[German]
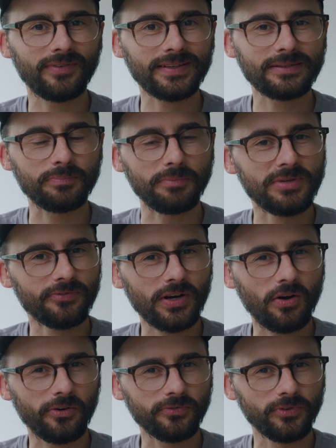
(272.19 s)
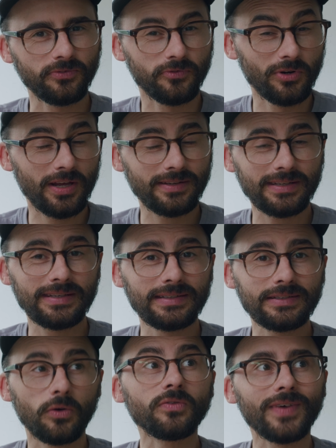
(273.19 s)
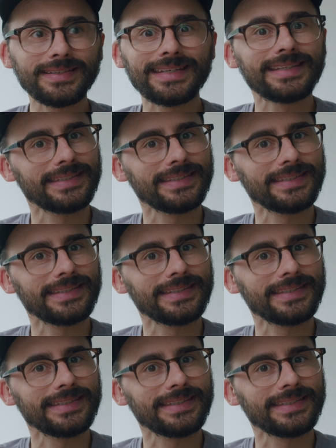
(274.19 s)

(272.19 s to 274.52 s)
was bei mir verkauft wird, Full HD ist und was ich